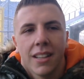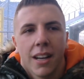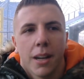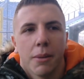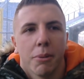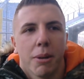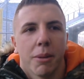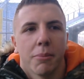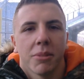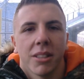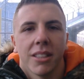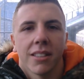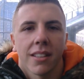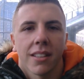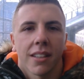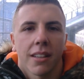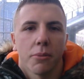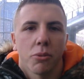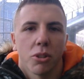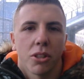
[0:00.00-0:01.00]
Aber am
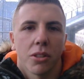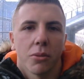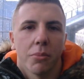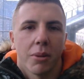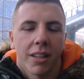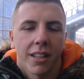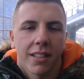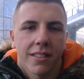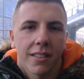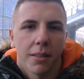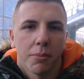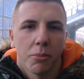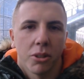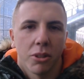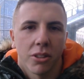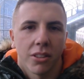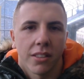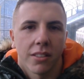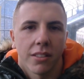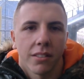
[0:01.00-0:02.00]
Dienstag habe ich jetzt nochmal einen Arzttermin,
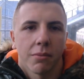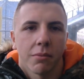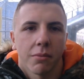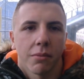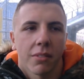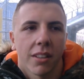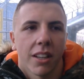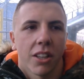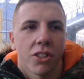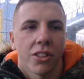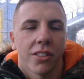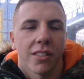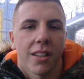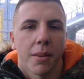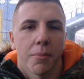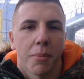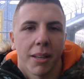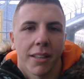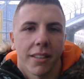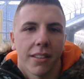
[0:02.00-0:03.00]
dann gehe ich ins
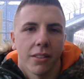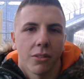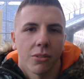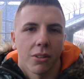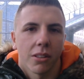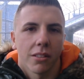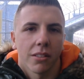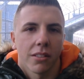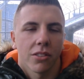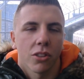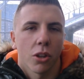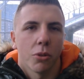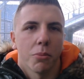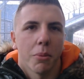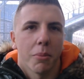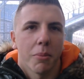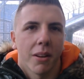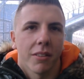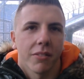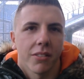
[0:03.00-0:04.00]
MRT und dann schauen
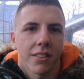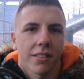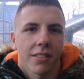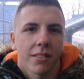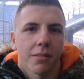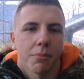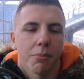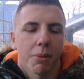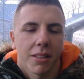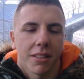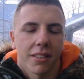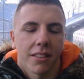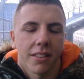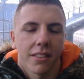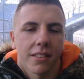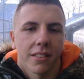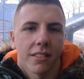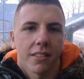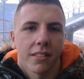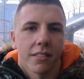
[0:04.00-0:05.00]
wir mal, was passiert
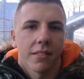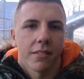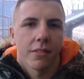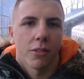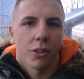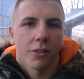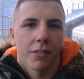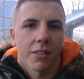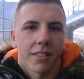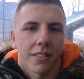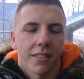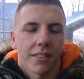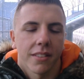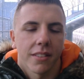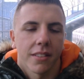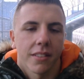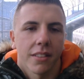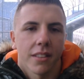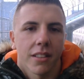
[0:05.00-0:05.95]
oder was ist.